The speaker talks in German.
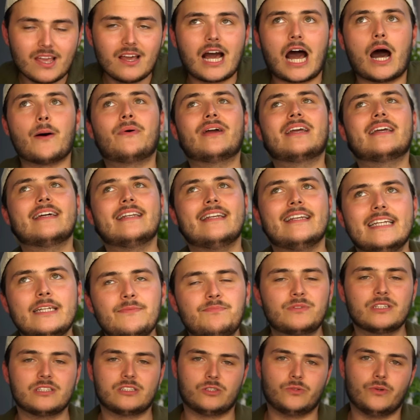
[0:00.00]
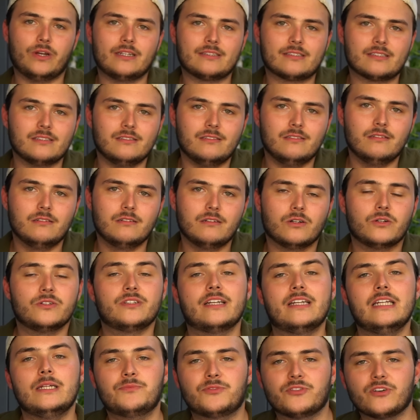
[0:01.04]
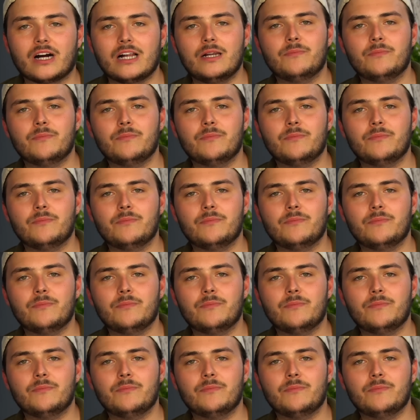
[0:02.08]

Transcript: aber ihr liebt es zu essen, und ihr liebt vor